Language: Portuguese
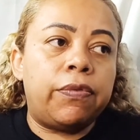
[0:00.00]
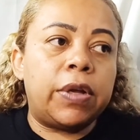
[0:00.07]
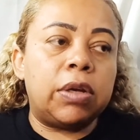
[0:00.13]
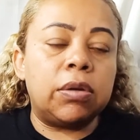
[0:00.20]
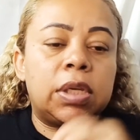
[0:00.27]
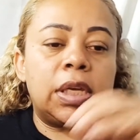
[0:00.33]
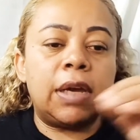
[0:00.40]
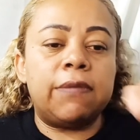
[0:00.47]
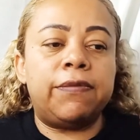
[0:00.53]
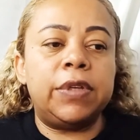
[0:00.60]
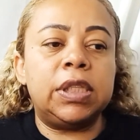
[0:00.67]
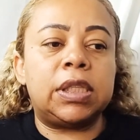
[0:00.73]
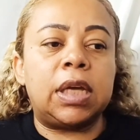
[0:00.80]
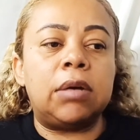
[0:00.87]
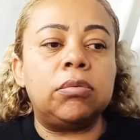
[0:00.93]
Falou que ia
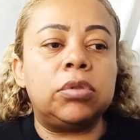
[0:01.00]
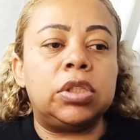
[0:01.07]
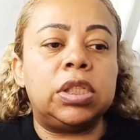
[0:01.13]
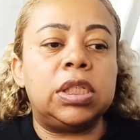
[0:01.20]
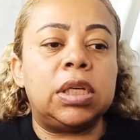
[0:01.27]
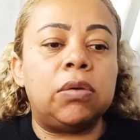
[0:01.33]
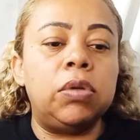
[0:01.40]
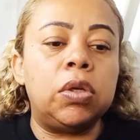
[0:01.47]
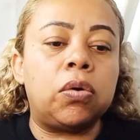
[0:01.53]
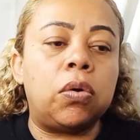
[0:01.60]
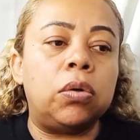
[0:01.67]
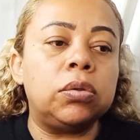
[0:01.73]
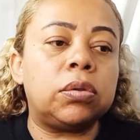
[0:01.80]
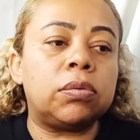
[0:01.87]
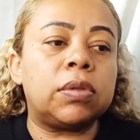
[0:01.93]
vir tal dia, o
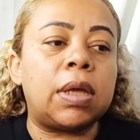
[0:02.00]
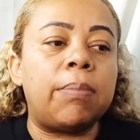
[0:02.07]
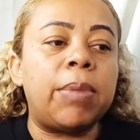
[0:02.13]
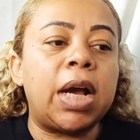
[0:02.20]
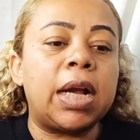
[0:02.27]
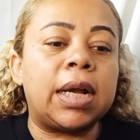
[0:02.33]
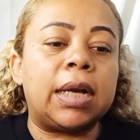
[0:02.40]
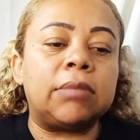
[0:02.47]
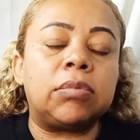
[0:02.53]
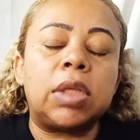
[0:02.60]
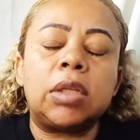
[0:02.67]
encontro tá marcado,